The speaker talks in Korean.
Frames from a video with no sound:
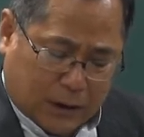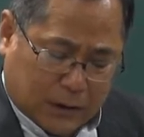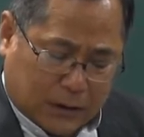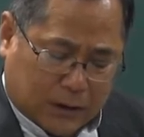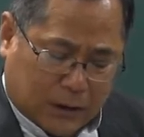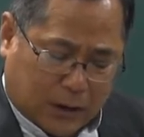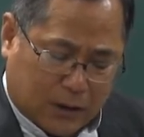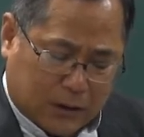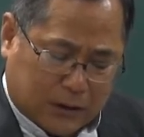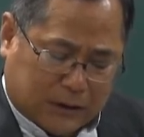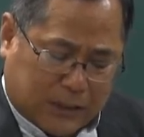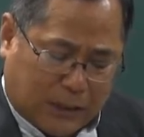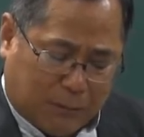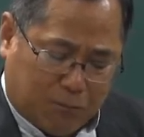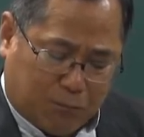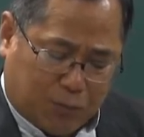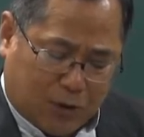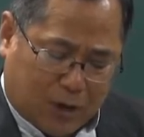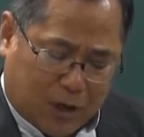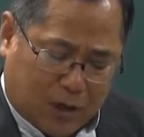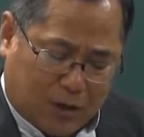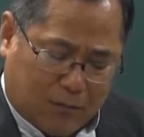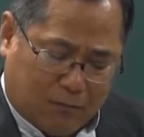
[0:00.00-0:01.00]

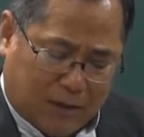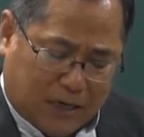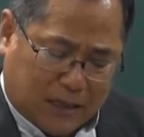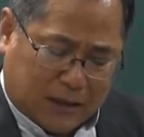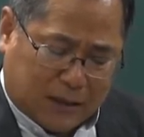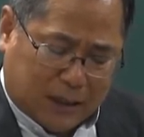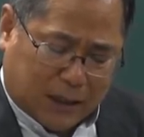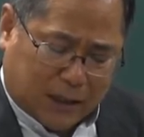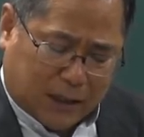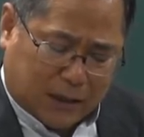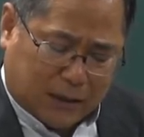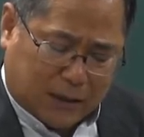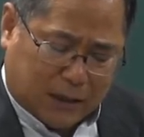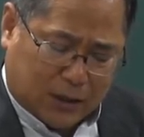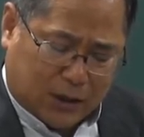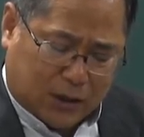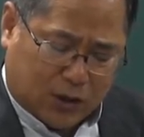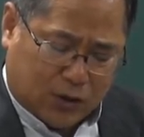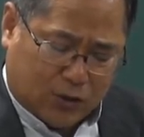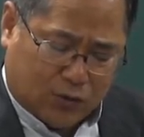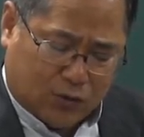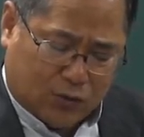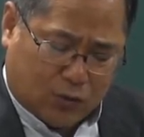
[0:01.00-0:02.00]
정산표라는 말 찾아서
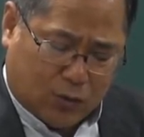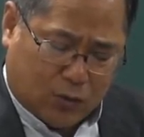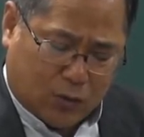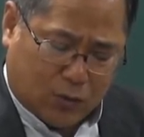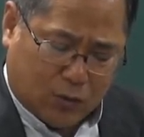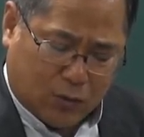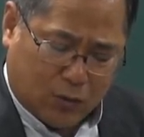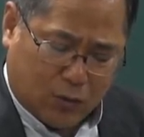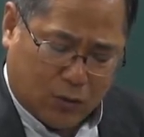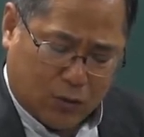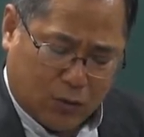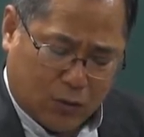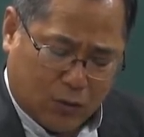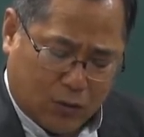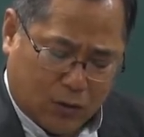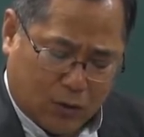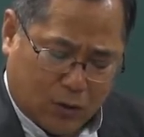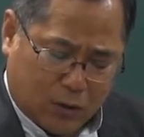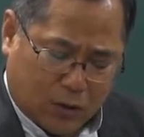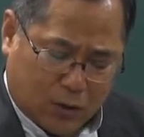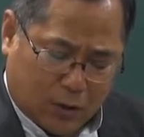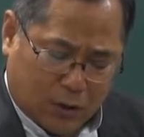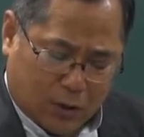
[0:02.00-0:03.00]
지우고,
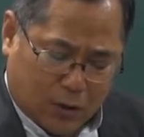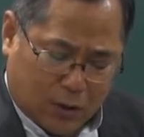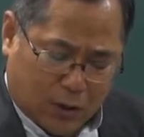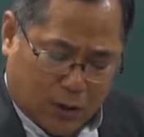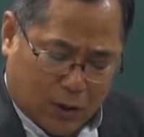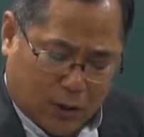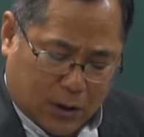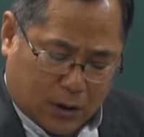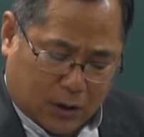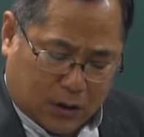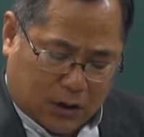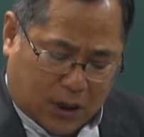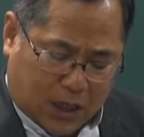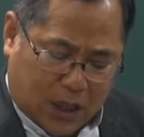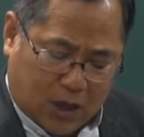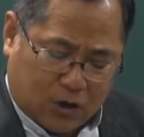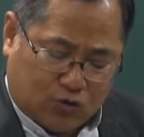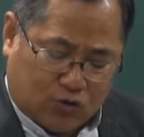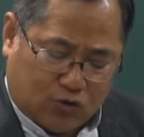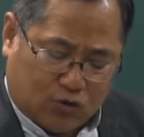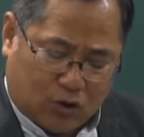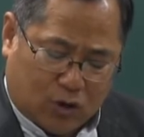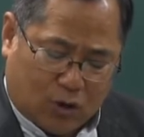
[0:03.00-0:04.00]

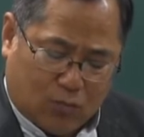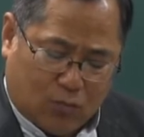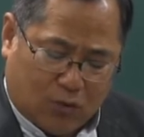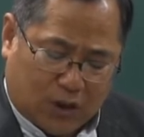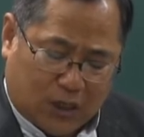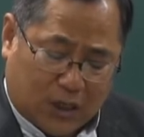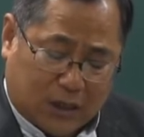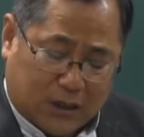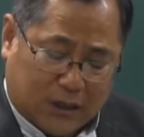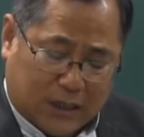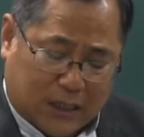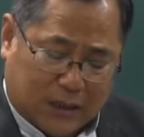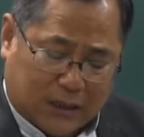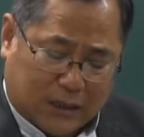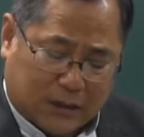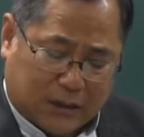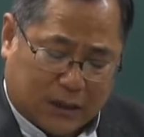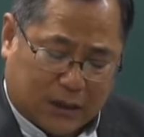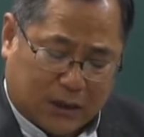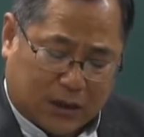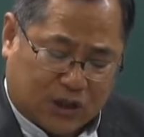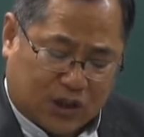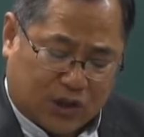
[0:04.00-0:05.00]
재수정분계
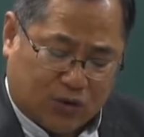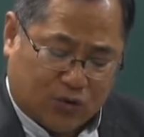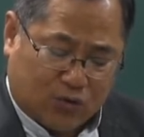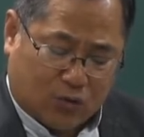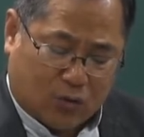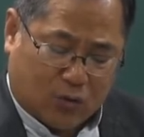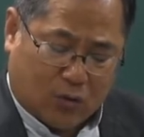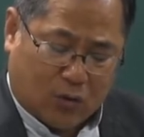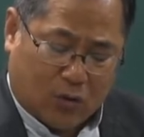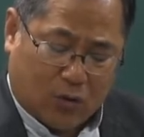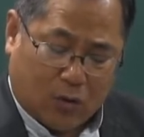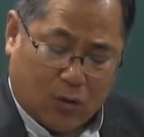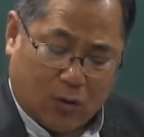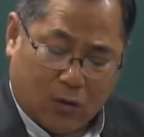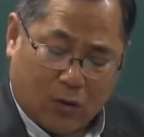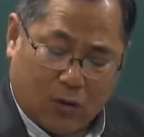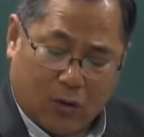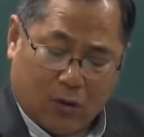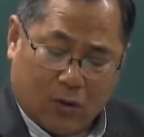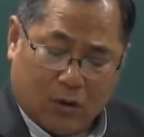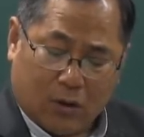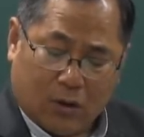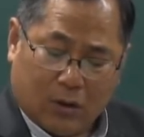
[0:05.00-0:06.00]
찾아서 지우고.
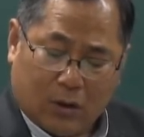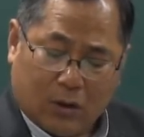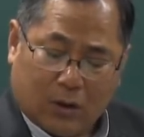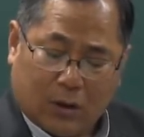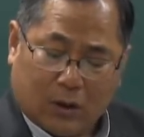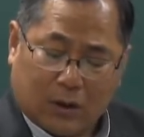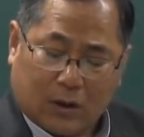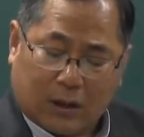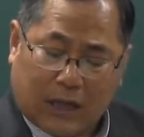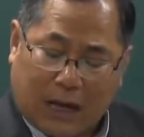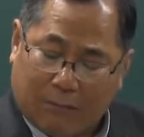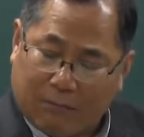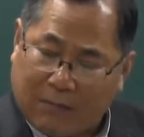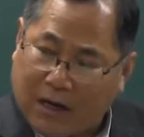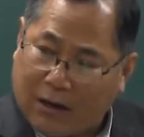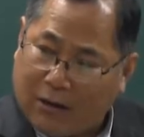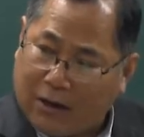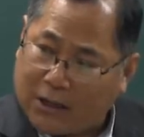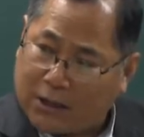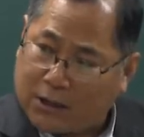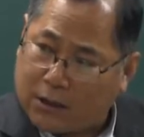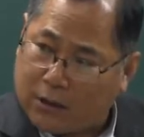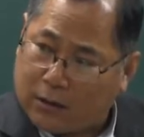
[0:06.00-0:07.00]
답
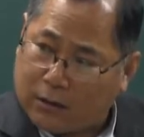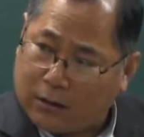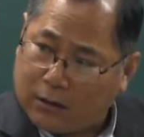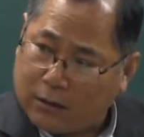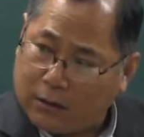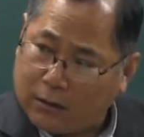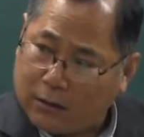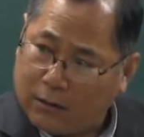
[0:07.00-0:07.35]
나왔죠?